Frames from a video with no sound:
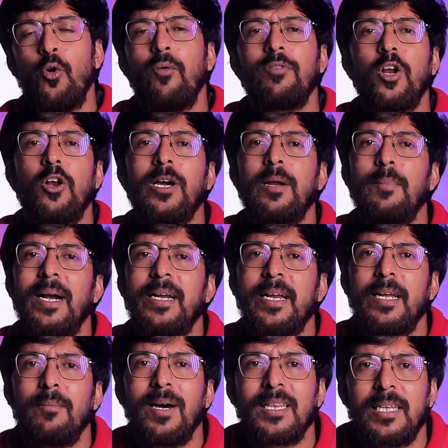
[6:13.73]
ओवरऑल अगर बैटरी
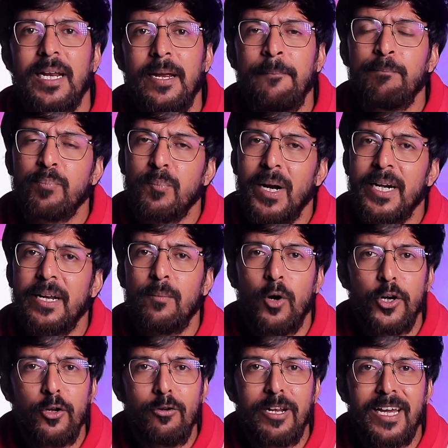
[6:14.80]
की बात करें बैटरी
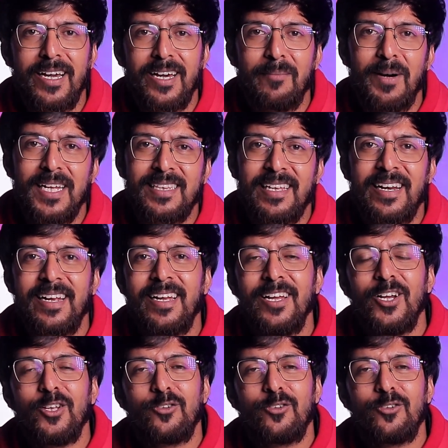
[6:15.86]
मॉड्यूल की अगर बात करें